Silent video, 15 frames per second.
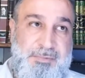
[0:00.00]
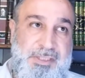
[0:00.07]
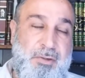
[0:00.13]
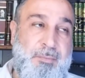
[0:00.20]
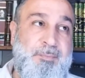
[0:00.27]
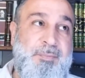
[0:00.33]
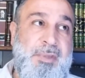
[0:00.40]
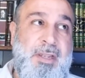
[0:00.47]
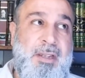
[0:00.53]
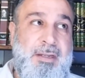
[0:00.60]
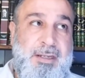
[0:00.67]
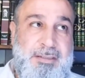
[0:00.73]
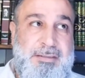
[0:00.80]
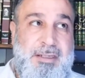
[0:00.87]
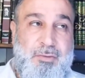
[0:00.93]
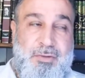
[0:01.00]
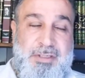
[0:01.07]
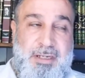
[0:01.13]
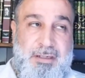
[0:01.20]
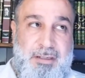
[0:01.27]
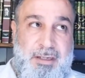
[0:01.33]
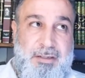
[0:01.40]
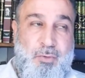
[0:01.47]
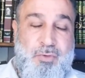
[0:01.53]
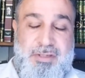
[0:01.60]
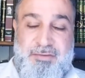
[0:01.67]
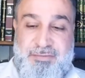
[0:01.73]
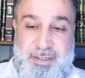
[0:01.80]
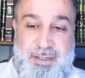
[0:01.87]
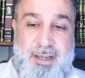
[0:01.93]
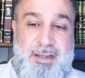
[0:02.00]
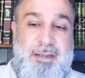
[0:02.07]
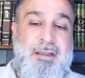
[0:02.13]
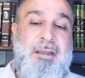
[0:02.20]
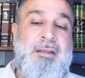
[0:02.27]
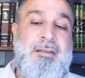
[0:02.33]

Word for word: So, das ist natürlich ein, ein großer Fehler.